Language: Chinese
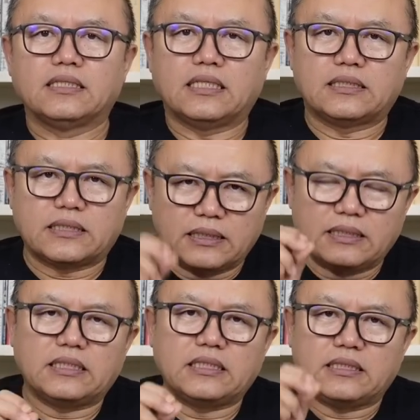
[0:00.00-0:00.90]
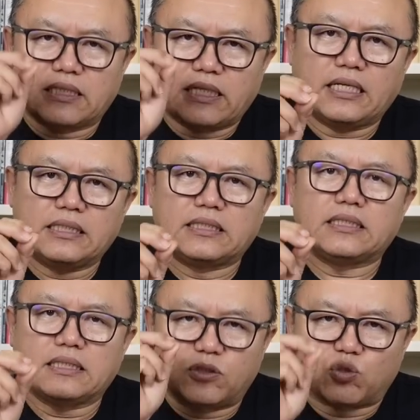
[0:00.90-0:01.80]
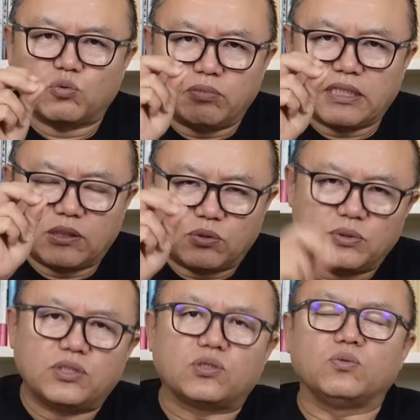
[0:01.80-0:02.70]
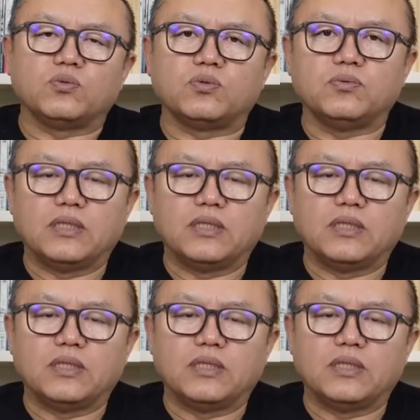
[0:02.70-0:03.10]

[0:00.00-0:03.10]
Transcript: 啊，正式开启了中美军事冲突。